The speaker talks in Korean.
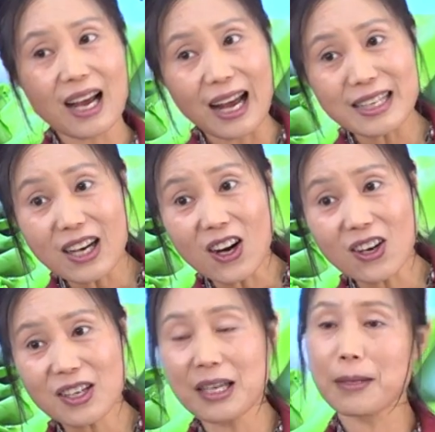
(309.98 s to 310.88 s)

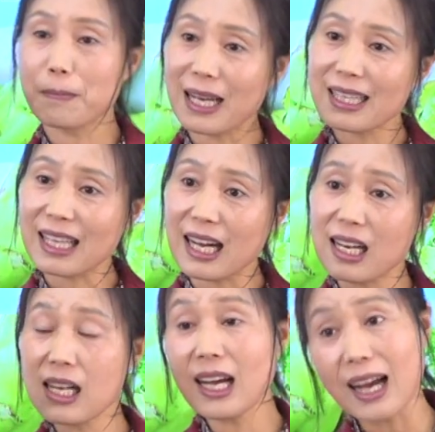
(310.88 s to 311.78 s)
안녕,
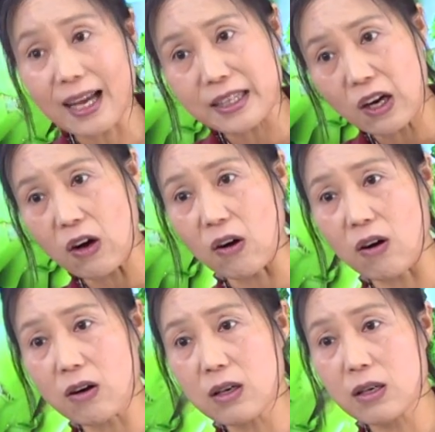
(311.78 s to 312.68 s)
바이탈 안녕.
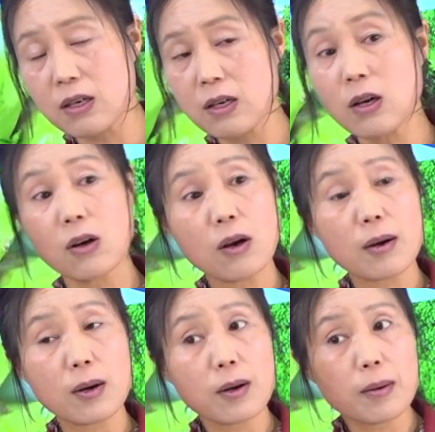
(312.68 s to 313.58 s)

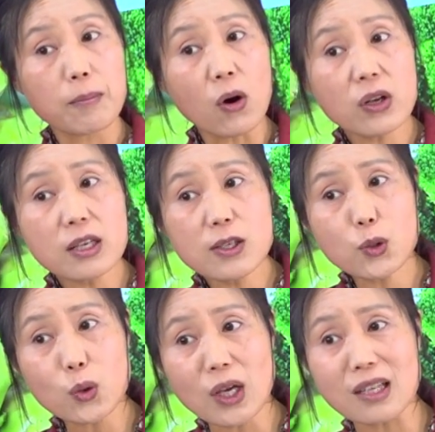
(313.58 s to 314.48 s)
머리를
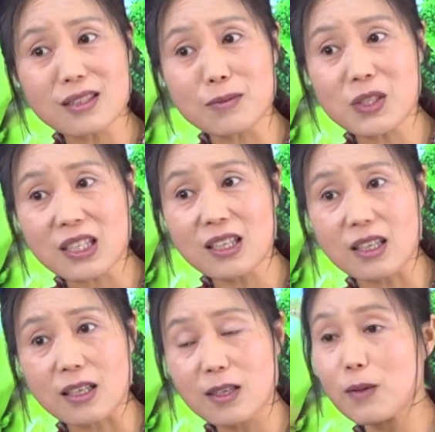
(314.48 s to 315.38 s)
좋게 하는
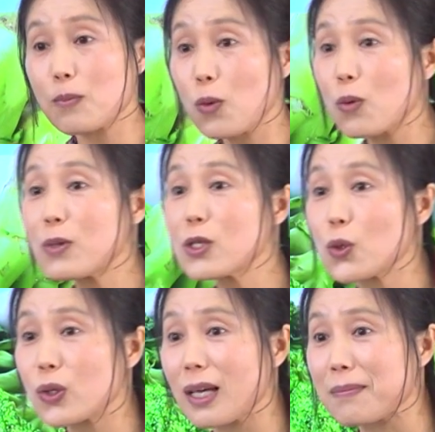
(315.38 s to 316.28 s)
음식이 몸을
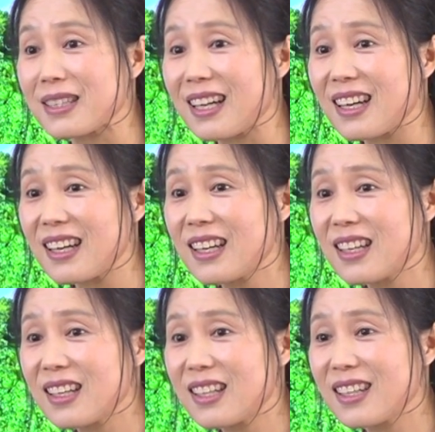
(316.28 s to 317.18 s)
좋게 합니다.
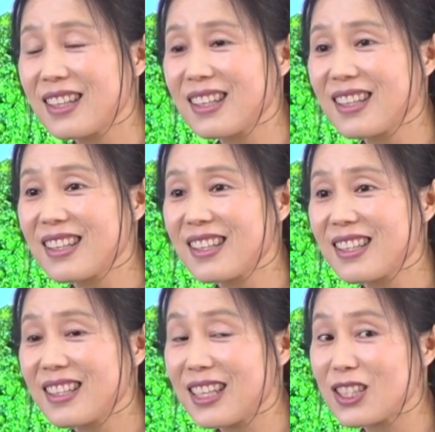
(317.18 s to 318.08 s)

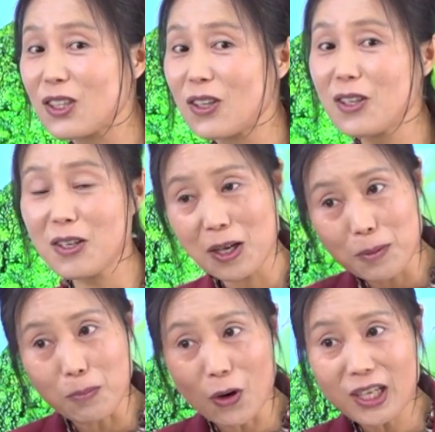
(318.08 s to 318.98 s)
그래서
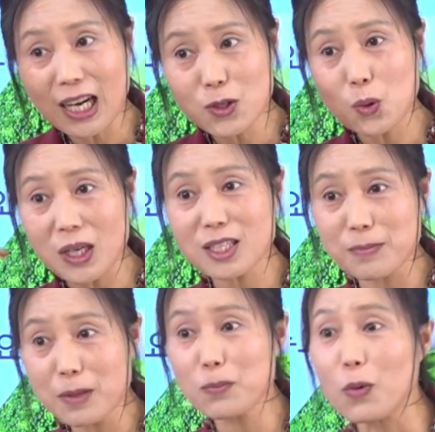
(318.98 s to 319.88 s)
머리가
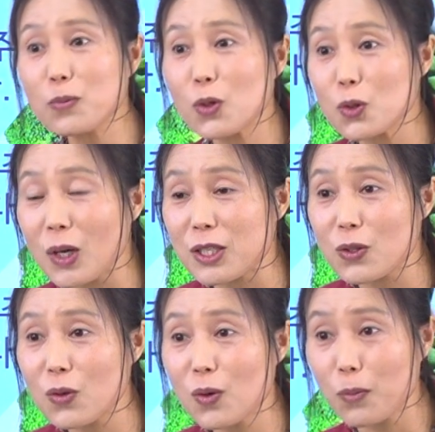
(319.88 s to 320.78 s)
좋아지면 몸도
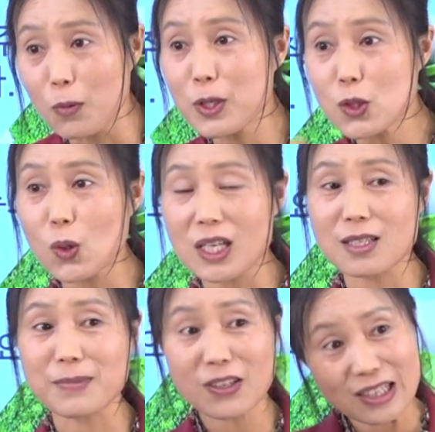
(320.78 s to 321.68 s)
좋아지고 몸이
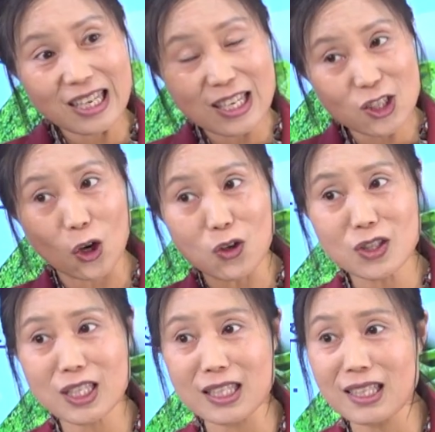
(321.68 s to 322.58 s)
좋아지면
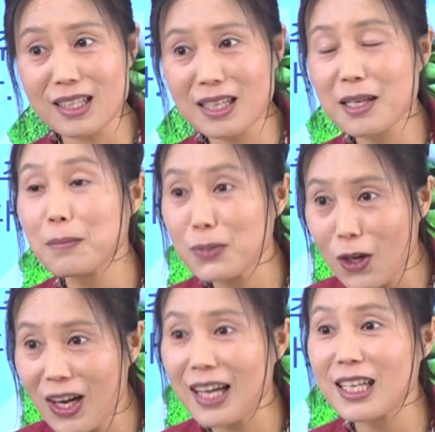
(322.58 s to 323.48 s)
정신이
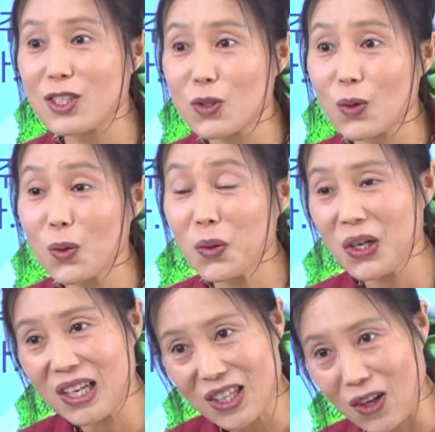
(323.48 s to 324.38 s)
평안해지고
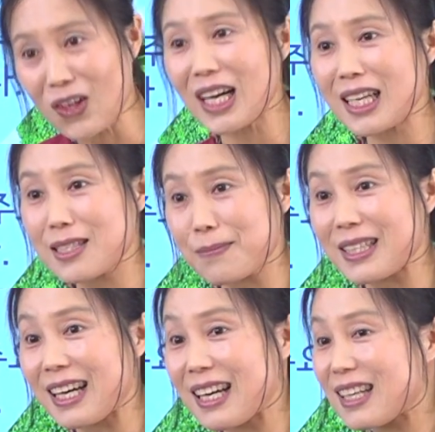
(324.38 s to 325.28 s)

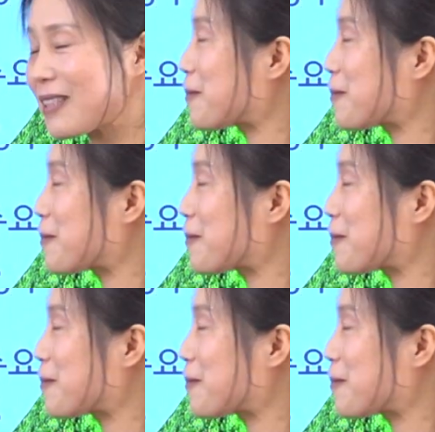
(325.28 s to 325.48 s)
건강해집니다.